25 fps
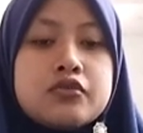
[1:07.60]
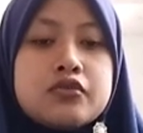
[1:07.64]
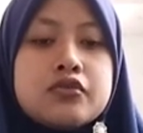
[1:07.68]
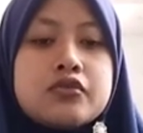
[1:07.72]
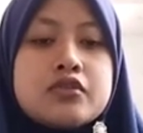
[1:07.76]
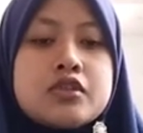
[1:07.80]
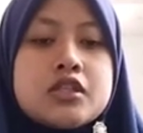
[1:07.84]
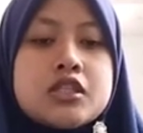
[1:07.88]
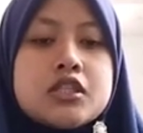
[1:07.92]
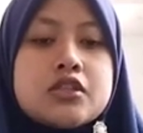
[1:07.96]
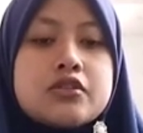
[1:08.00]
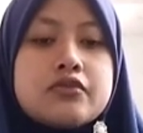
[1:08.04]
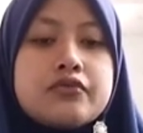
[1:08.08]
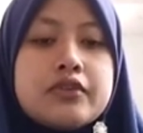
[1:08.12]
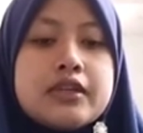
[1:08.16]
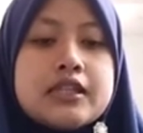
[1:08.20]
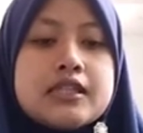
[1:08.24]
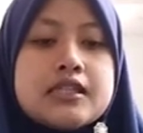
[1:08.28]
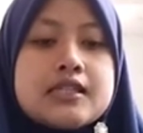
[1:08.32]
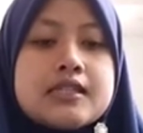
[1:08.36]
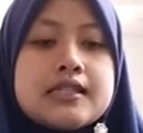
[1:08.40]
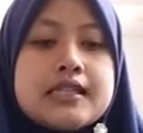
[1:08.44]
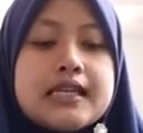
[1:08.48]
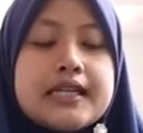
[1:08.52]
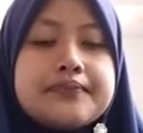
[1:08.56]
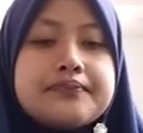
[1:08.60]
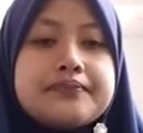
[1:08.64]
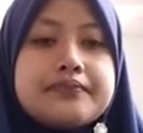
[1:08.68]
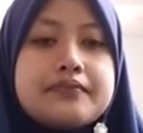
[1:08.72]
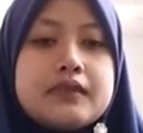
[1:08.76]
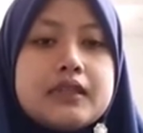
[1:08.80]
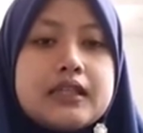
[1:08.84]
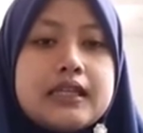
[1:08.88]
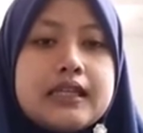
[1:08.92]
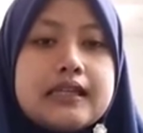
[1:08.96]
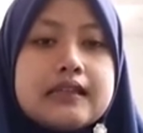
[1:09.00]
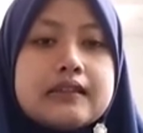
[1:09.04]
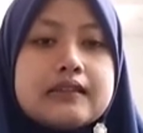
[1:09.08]
to sweet
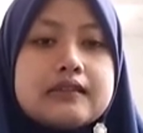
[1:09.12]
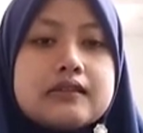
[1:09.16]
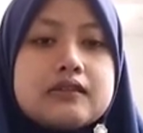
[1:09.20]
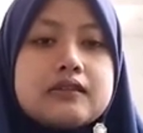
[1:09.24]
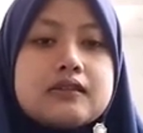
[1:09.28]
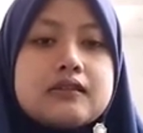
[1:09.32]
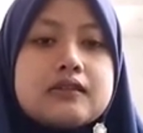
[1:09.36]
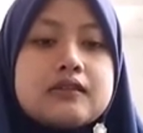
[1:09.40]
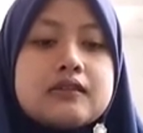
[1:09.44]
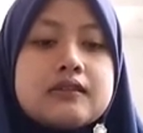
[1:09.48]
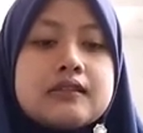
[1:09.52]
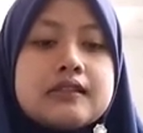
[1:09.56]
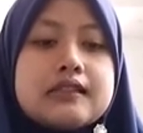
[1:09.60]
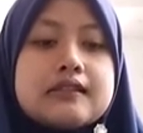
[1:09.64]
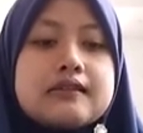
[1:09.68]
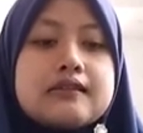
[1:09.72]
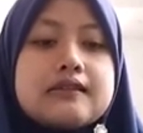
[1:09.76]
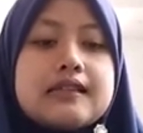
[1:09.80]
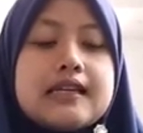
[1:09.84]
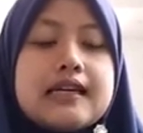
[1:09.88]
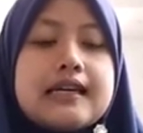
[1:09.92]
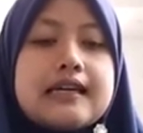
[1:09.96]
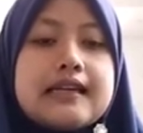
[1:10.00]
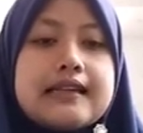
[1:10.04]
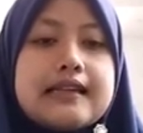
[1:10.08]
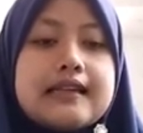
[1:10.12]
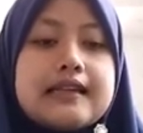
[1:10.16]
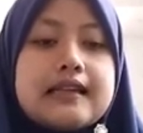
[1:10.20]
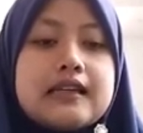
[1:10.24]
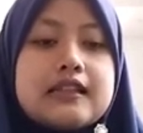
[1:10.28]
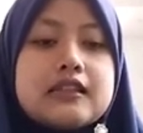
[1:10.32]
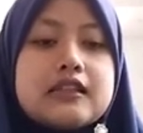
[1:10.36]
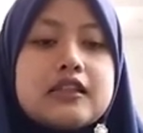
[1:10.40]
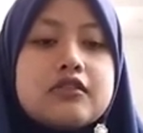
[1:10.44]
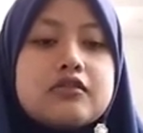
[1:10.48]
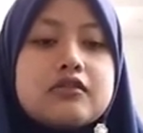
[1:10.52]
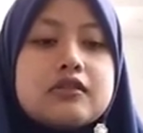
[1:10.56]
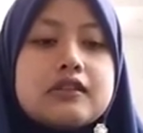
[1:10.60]
something tertarik
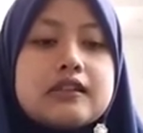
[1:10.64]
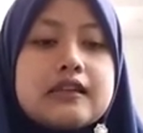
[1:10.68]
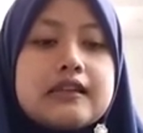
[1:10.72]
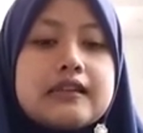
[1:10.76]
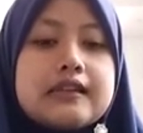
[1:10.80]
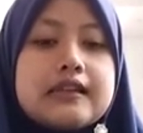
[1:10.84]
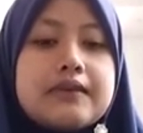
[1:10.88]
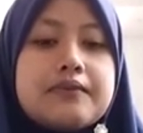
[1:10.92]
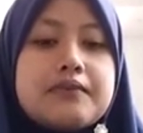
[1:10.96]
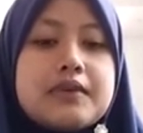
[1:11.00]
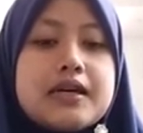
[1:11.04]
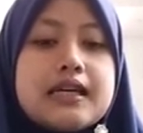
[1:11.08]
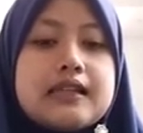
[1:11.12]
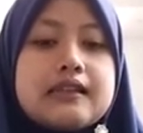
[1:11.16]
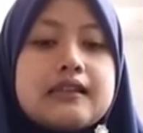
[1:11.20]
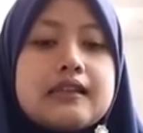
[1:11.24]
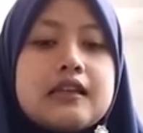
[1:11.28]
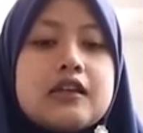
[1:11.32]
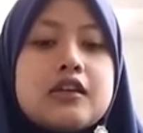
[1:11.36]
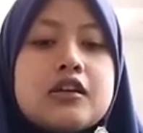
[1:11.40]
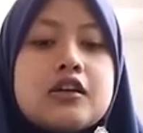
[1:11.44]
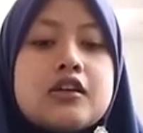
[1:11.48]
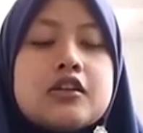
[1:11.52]
atau terlibat